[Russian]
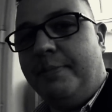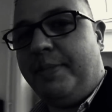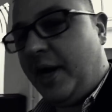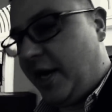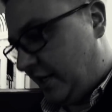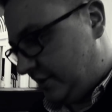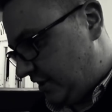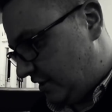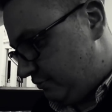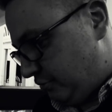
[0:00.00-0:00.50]

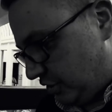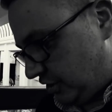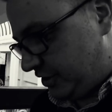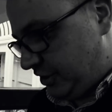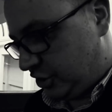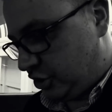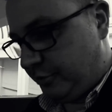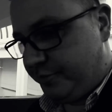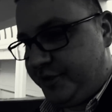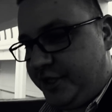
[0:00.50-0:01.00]
походить
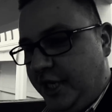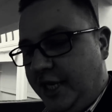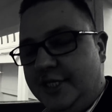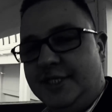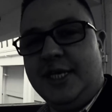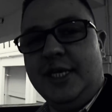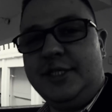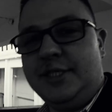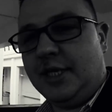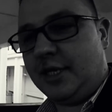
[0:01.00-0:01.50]
можно, шоп-стрит
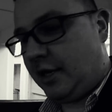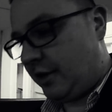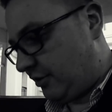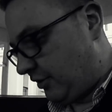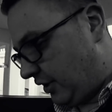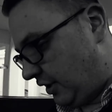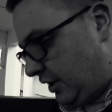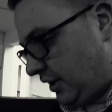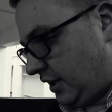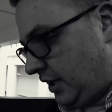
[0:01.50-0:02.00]
зайти
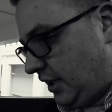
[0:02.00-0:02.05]
какой.